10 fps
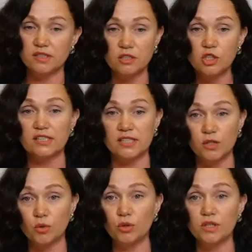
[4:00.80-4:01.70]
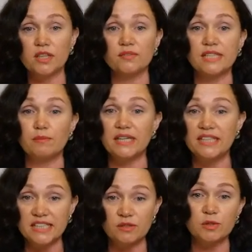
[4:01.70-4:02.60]
сейчас затронуть, это
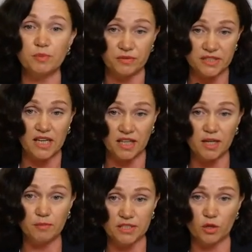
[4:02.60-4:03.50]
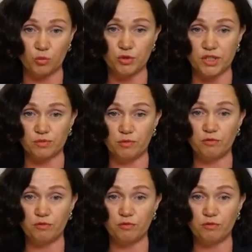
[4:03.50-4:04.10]
взаимодействие с профессиональными сообществами.